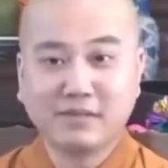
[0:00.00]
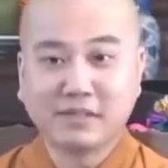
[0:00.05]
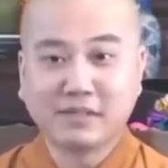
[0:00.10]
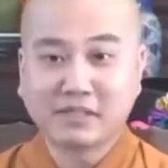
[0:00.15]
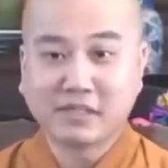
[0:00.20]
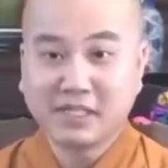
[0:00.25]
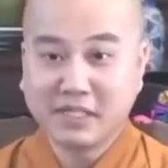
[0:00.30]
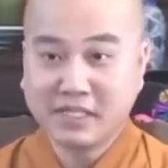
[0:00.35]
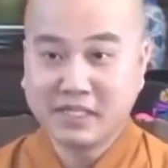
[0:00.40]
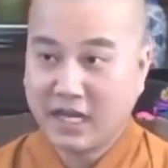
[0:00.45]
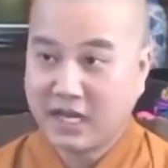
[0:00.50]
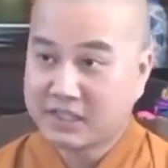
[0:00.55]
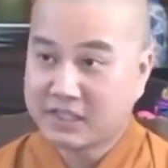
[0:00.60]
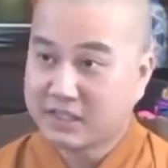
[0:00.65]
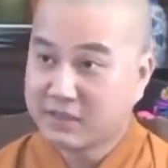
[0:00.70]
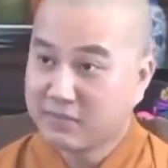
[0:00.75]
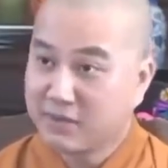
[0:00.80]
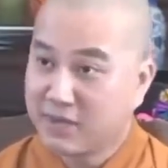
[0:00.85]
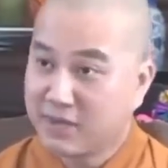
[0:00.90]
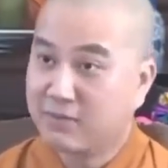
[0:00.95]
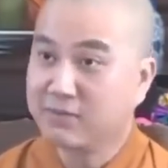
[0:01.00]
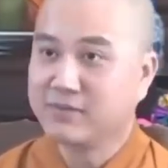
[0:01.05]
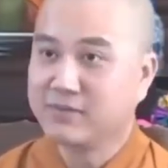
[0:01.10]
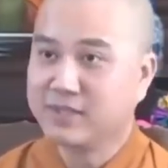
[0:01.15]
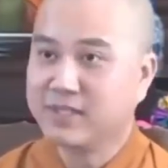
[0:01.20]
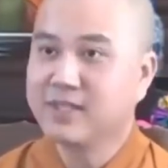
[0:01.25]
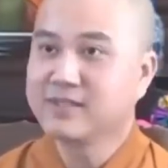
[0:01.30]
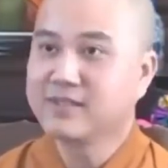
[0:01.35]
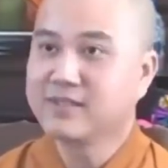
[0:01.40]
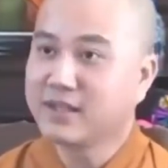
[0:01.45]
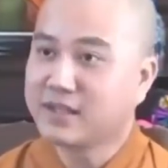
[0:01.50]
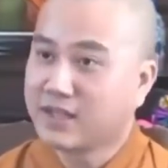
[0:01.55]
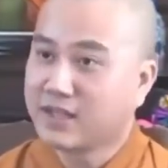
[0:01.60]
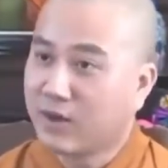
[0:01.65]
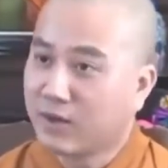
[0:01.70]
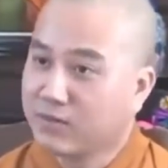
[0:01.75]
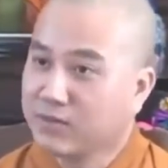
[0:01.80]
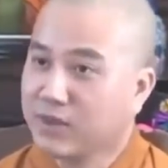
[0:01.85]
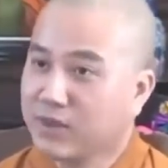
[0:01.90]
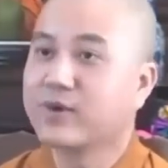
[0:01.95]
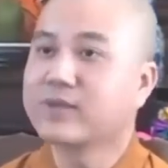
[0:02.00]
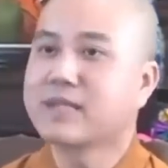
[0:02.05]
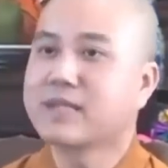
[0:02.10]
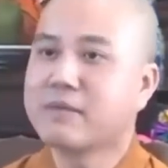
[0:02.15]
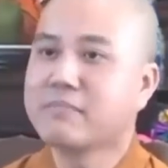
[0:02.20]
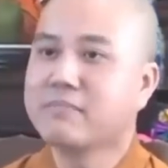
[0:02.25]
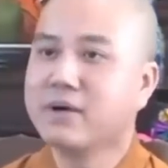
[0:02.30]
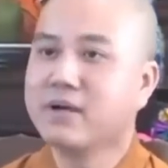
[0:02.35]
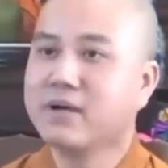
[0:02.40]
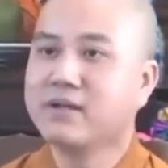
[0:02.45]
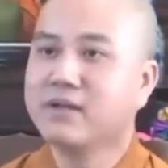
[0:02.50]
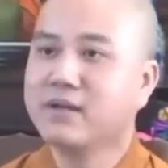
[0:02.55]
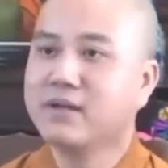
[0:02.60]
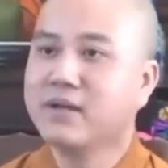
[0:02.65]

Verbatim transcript: cái ở trong lòng giếng ta nội nội tâm mình